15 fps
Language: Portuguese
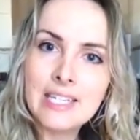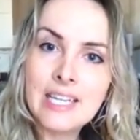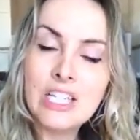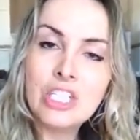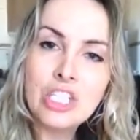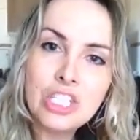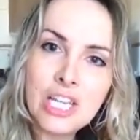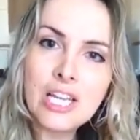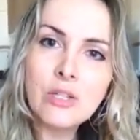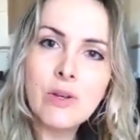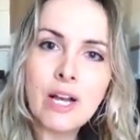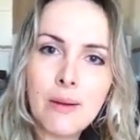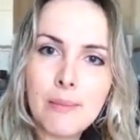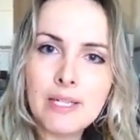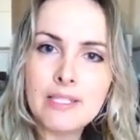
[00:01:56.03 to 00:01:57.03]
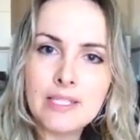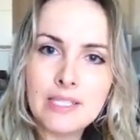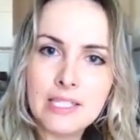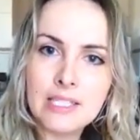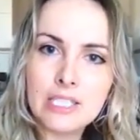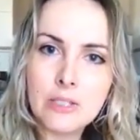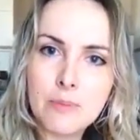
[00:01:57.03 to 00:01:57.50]
enchendo a
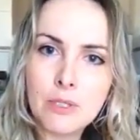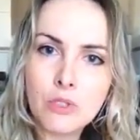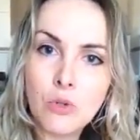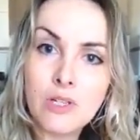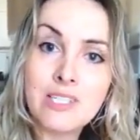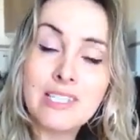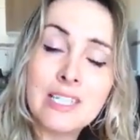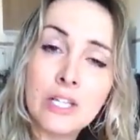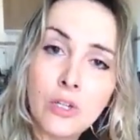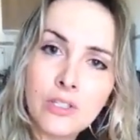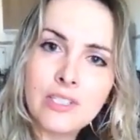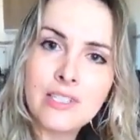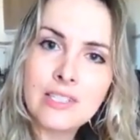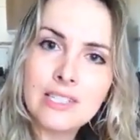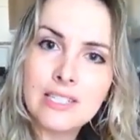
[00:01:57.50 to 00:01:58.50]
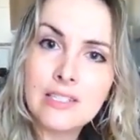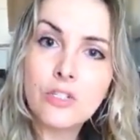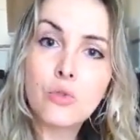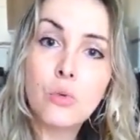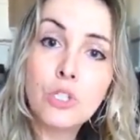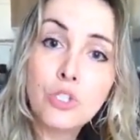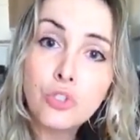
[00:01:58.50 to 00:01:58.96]
cabecinha das pessoas e das nossas
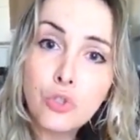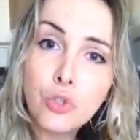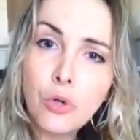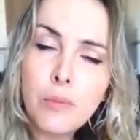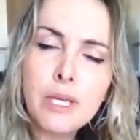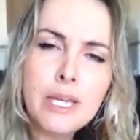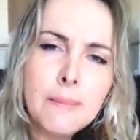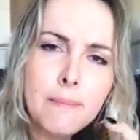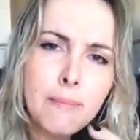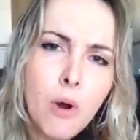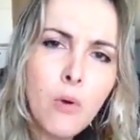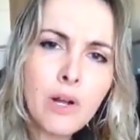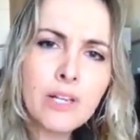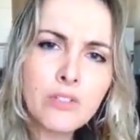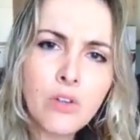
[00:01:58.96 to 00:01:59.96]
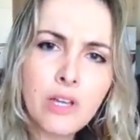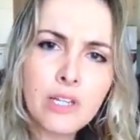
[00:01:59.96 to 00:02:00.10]
crianças com estrume em poucas